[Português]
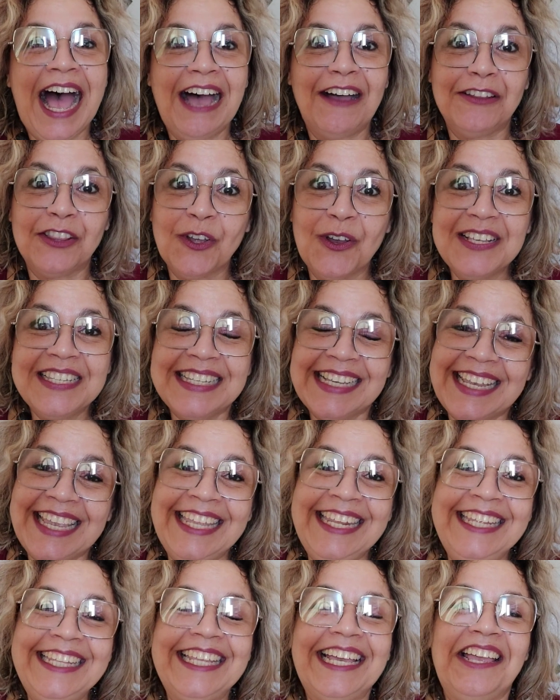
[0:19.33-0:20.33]
A nossa
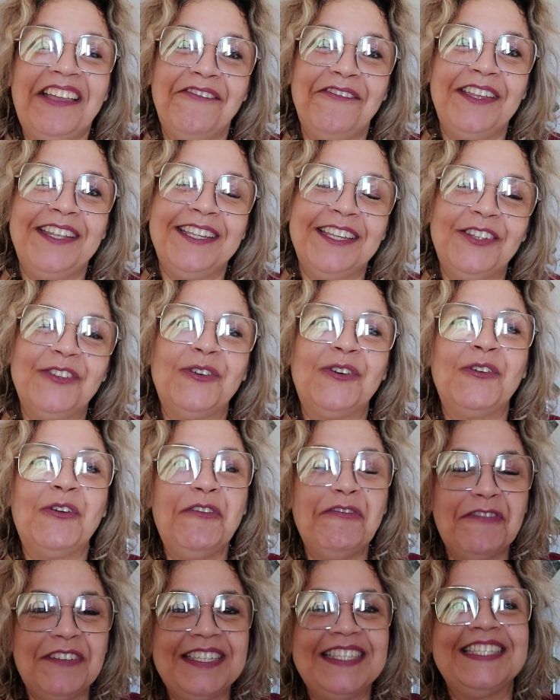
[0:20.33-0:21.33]
querida revendedora
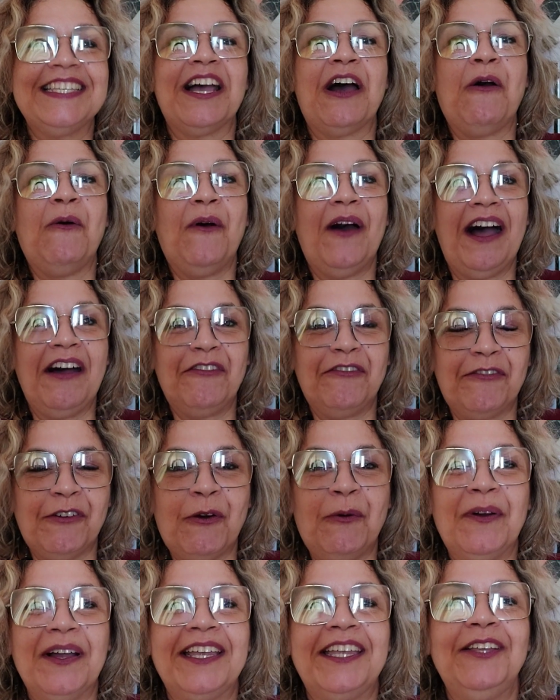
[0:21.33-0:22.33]
oficial
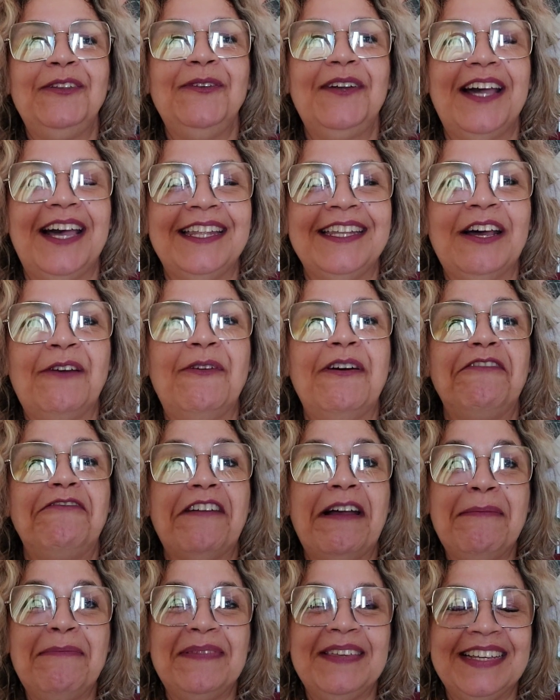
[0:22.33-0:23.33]
Avon aqui do canal, a
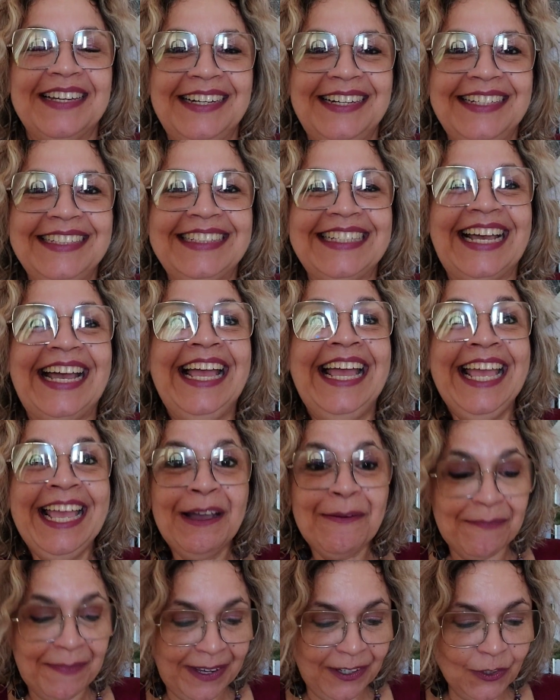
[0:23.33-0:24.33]
Fabiana,
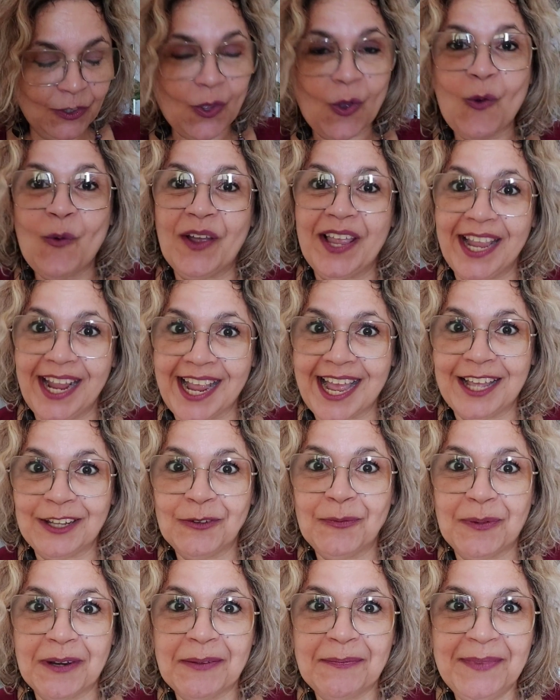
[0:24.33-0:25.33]
mandou um
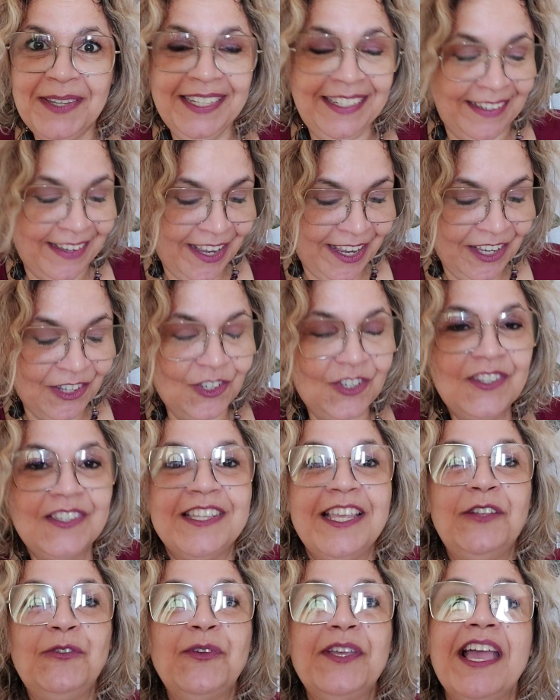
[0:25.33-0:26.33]
recado para mim
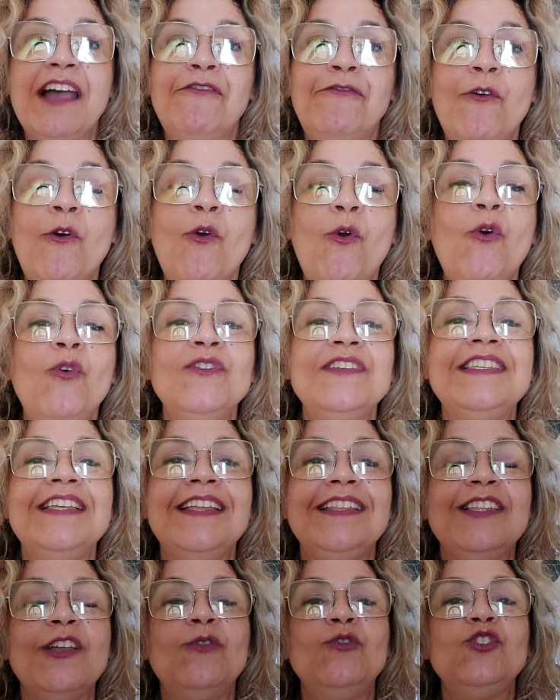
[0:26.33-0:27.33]
dizendo que a Avon
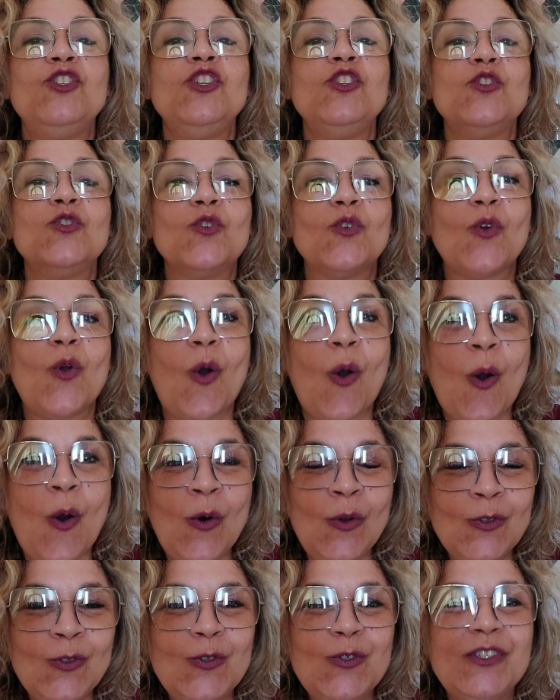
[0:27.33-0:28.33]
concedeu
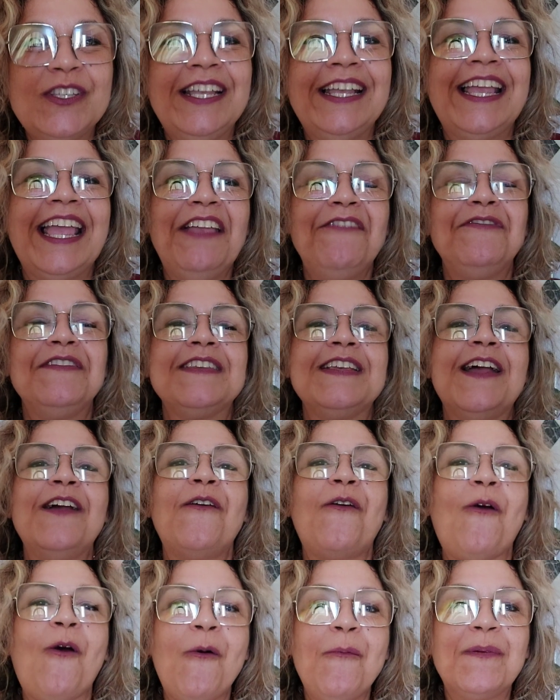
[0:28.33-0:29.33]
descontos em quem
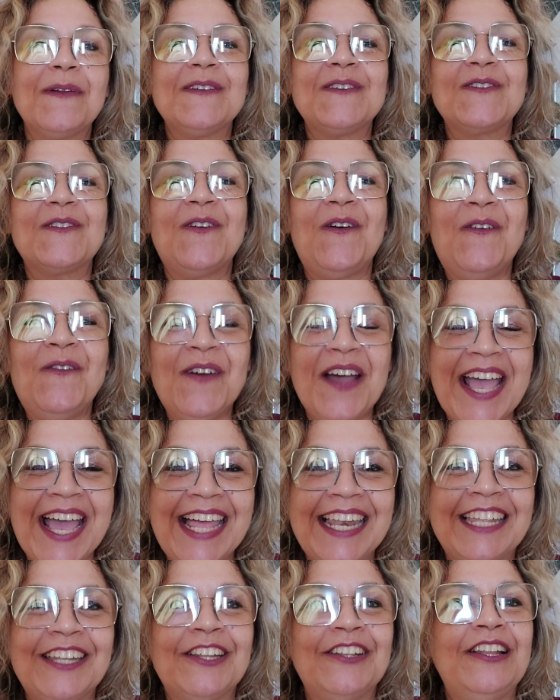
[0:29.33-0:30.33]
fizer compras com
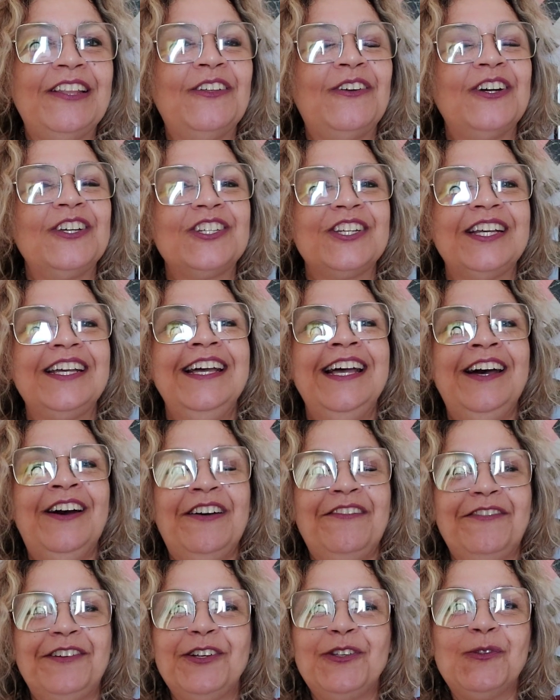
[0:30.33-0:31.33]
ela na loja
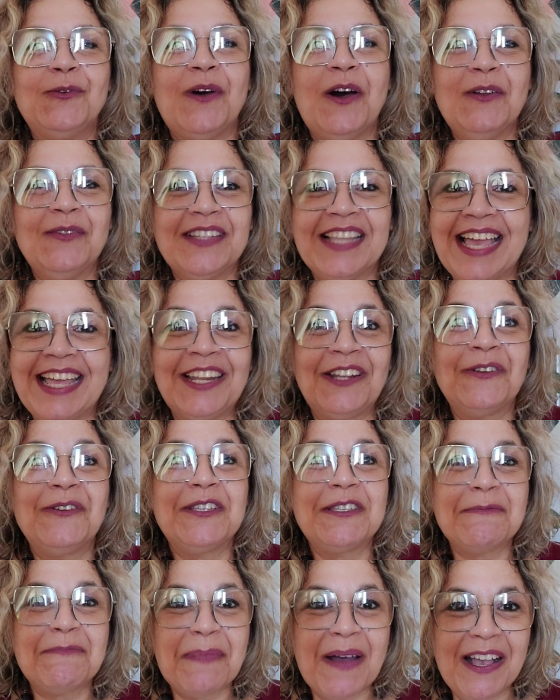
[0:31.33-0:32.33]
virtual dela, no
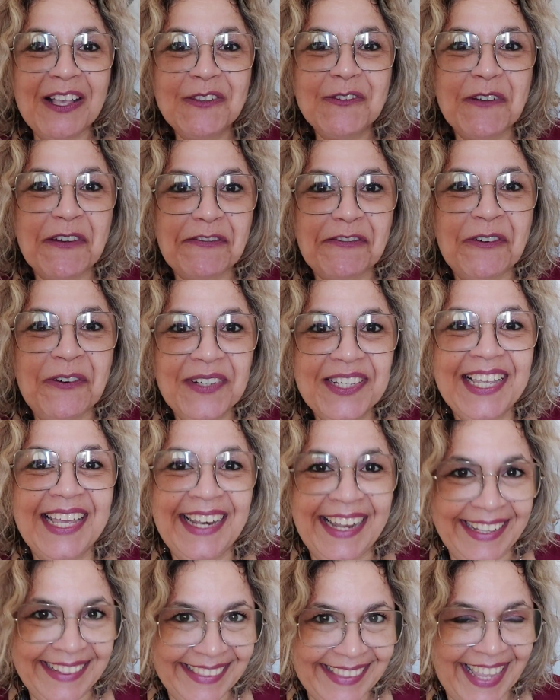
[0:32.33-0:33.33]
espaço Avon que
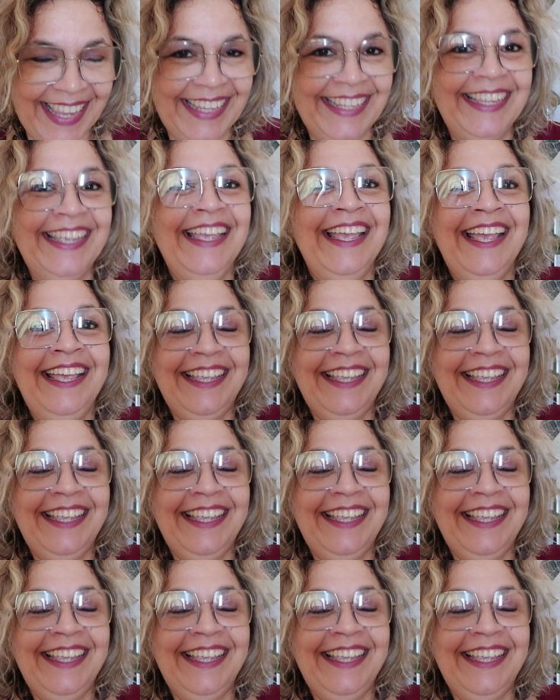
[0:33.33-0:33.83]
ela tem.